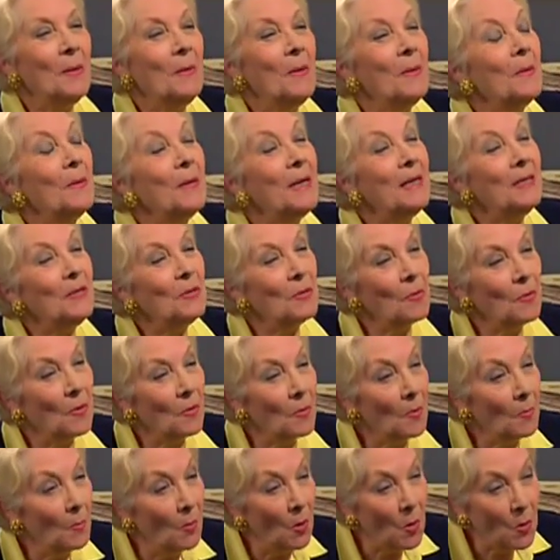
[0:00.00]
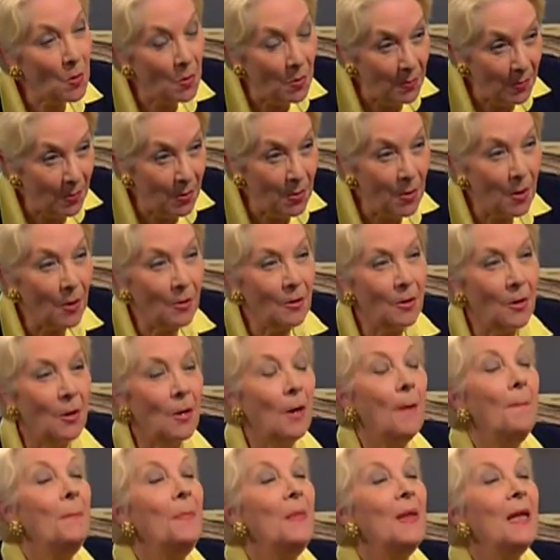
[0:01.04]
Euh, qui sont beaucoup mieux
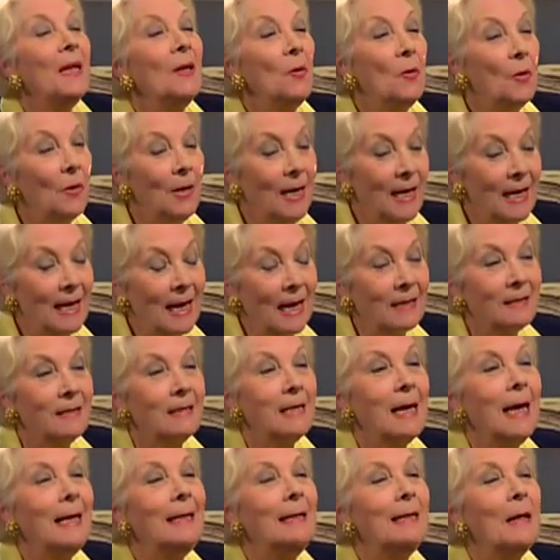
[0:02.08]
encore que les cassettes.